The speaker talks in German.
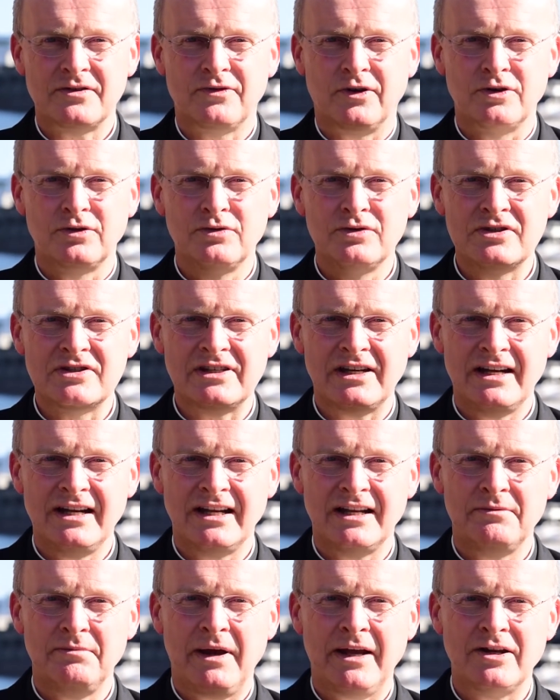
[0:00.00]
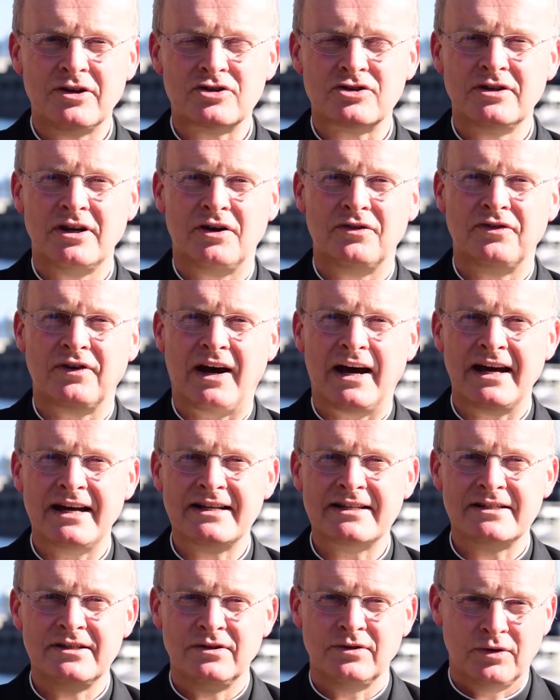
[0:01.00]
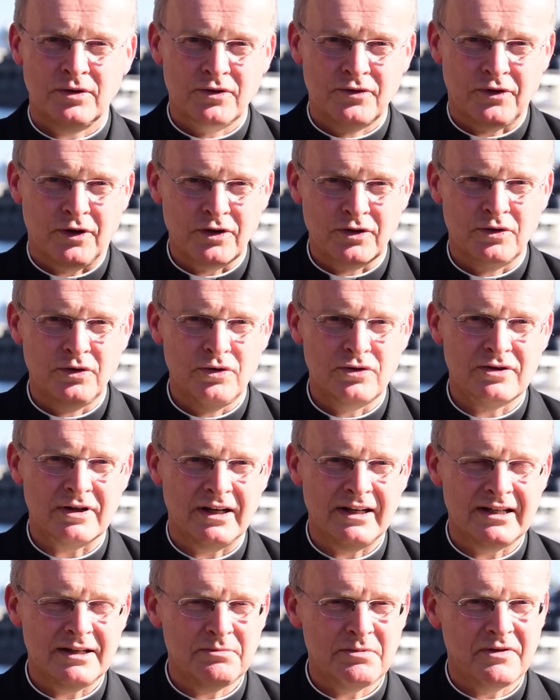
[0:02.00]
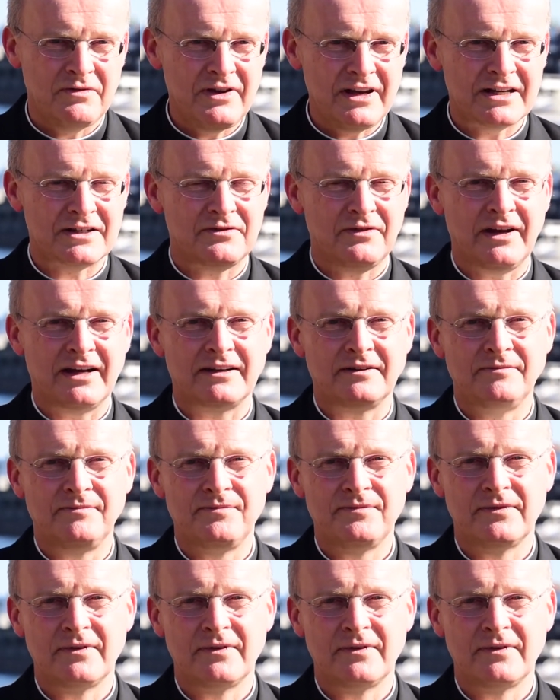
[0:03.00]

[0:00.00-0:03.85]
von unzähligen Menschen auf Reisen und von Gütern, die bewegt werden.